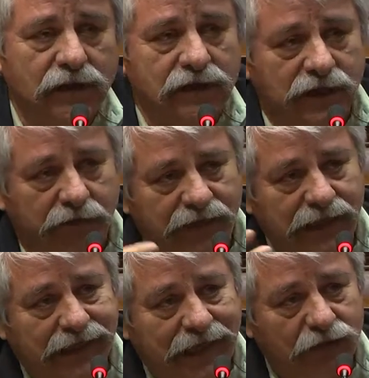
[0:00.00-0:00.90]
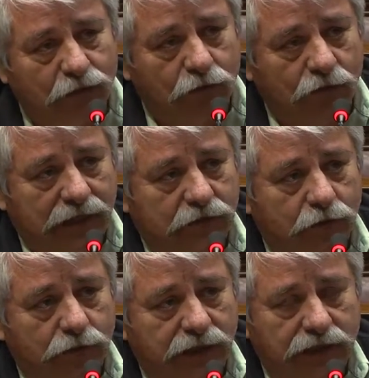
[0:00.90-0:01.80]
reivindicando con una
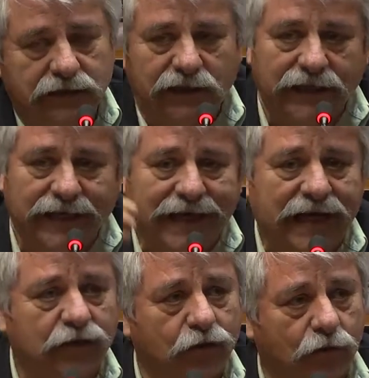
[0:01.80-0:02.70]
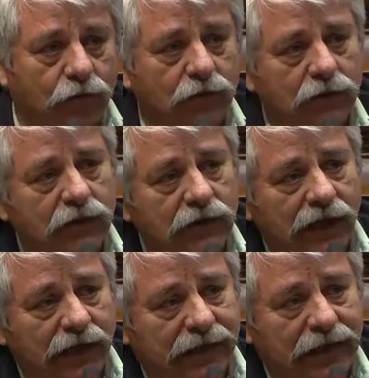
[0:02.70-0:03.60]
historia y negando
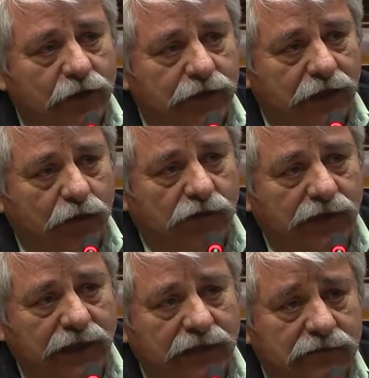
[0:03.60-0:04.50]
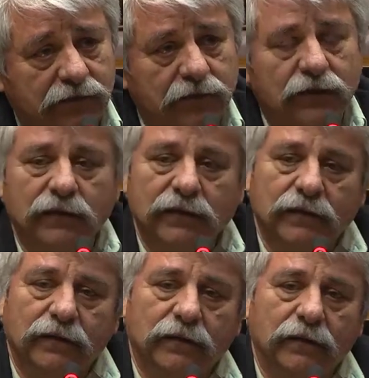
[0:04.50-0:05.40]
aquellos genocidas,
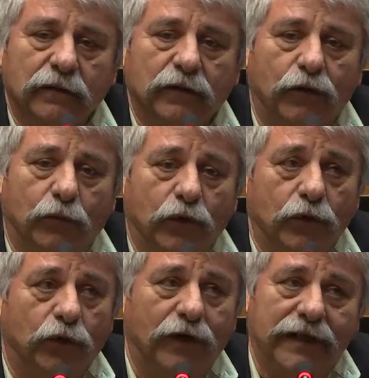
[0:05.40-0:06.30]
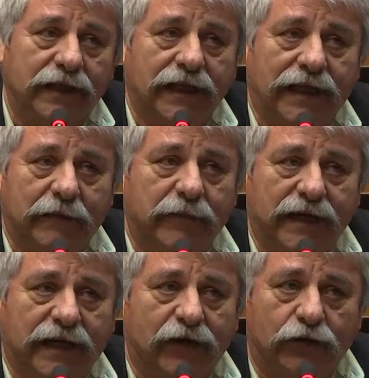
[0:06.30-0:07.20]
como los líderes de
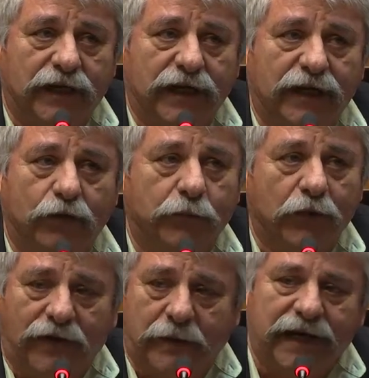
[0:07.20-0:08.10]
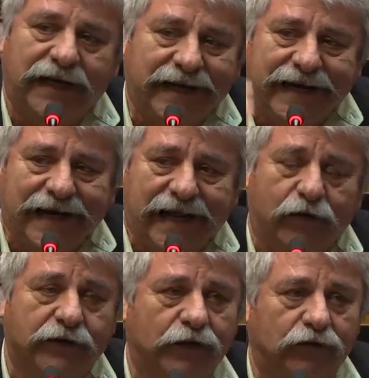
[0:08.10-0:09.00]
Alemania no tienen ningún problema en negar a
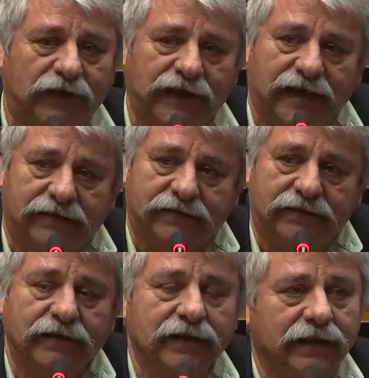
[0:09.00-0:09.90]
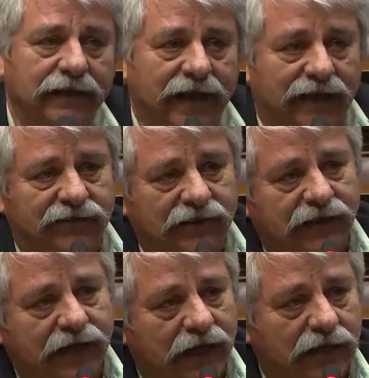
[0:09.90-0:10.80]
los genocidas nazis
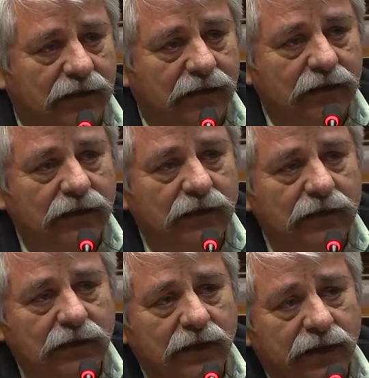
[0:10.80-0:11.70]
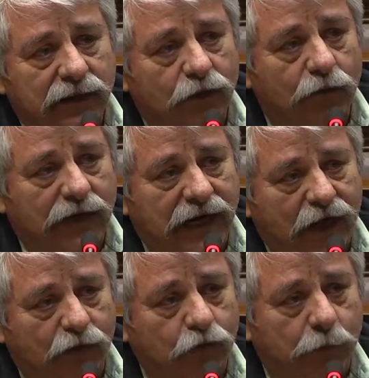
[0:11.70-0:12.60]
que han eh,
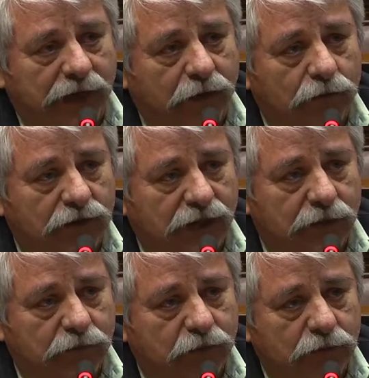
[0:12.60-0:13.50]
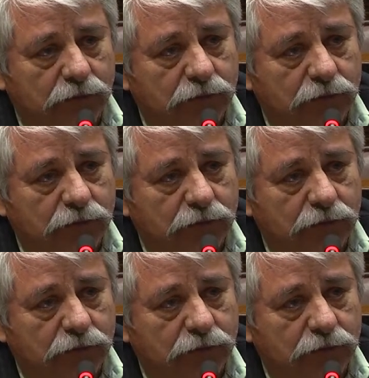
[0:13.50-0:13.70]
gobernado su país un tiempo.